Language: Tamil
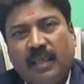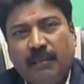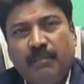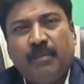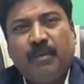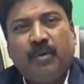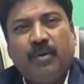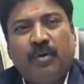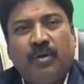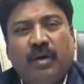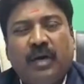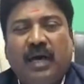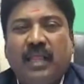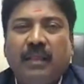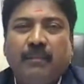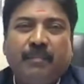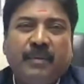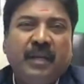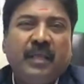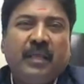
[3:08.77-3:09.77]
இப்போ
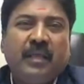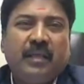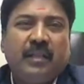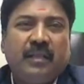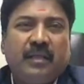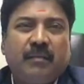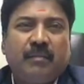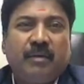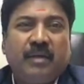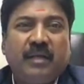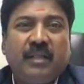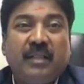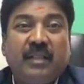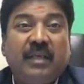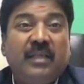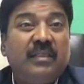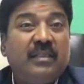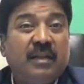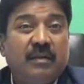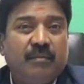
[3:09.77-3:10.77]
அதை பிரிக்கிறதுக்கு
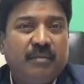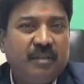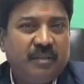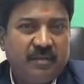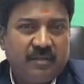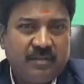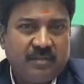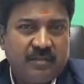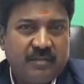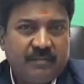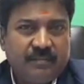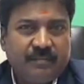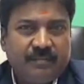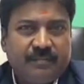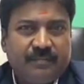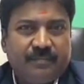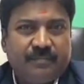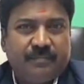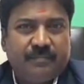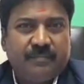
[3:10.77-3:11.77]
அப்படிங்கிறது எந்திரம் வந்துருச்சு
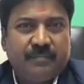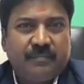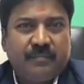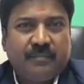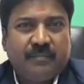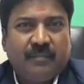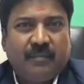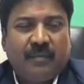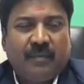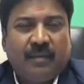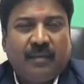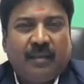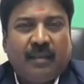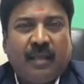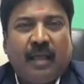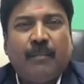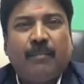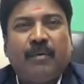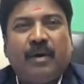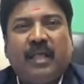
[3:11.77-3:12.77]

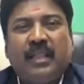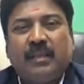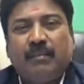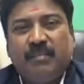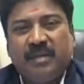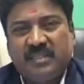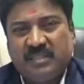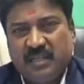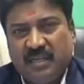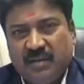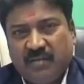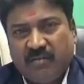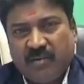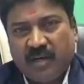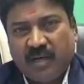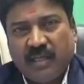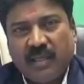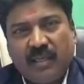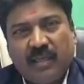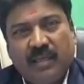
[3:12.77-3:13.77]
அப்போ அந்த மிஷினை
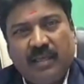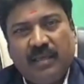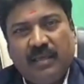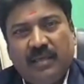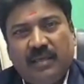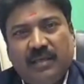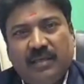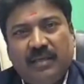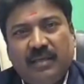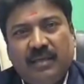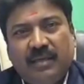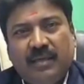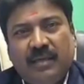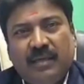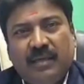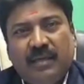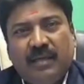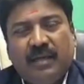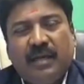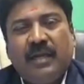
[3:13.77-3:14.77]
வாங்கி
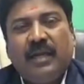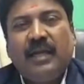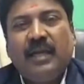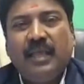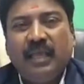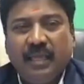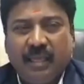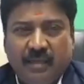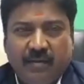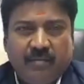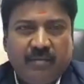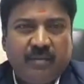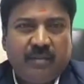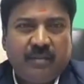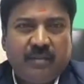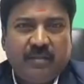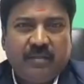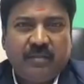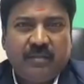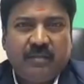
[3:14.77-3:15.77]
நீங்கள்
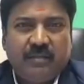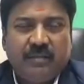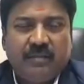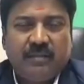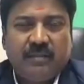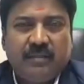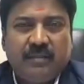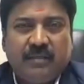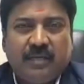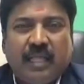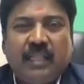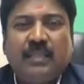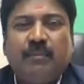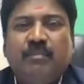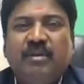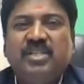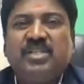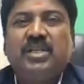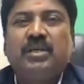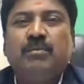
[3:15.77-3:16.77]
வந்து அந்த
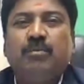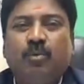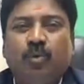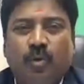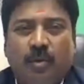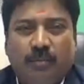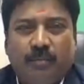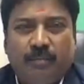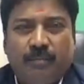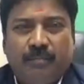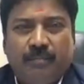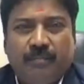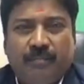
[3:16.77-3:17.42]
மிஷின் மூலம்